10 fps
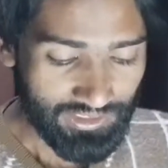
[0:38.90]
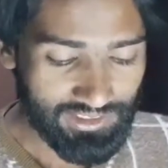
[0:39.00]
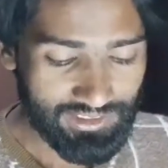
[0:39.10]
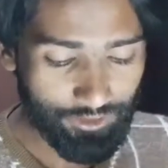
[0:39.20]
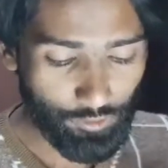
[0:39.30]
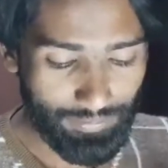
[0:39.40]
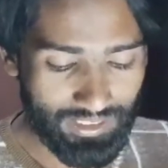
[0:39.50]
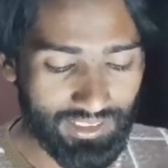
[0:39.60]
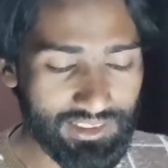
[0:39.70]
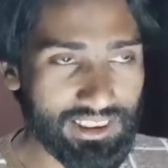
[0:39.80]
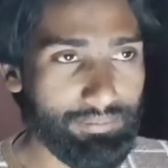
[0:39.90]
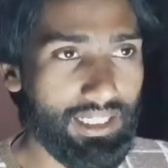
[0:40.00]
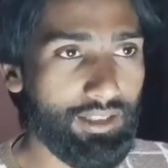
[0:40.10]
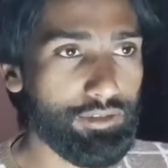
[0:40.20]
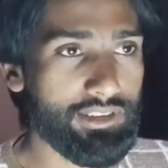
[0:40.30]
इसका जो मैकानिज़म
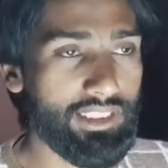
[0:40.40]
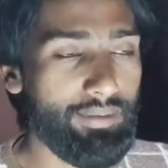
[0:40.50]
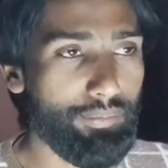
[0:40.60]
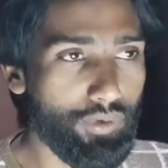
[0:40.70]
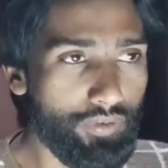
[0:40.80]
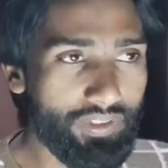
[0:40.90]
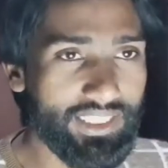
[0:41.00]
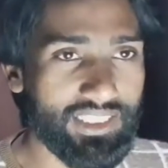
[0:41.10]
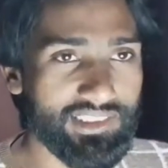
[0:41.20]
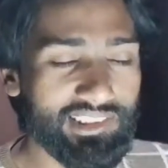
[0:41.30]
है उसने मूव किया